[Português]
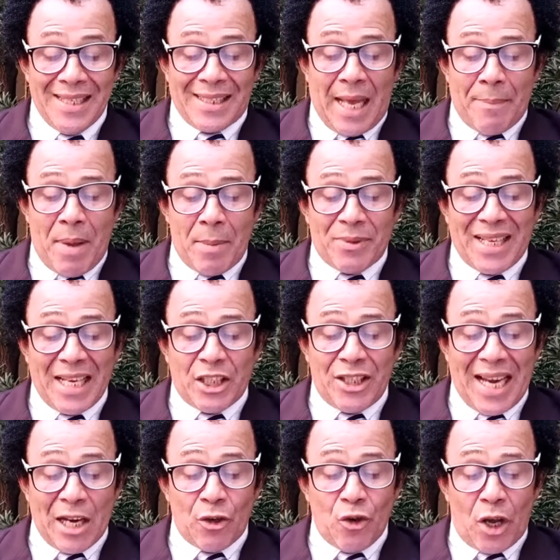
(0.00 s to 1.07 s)
Sabemos que
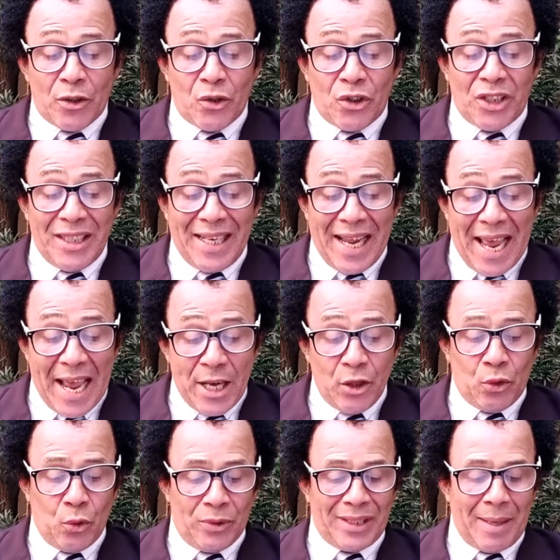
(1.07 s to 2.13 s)
tiraram nossos
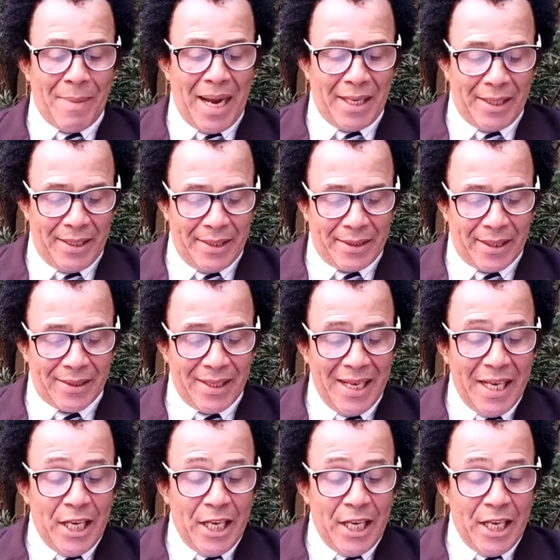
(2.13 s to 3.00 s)
direitos trabalhistas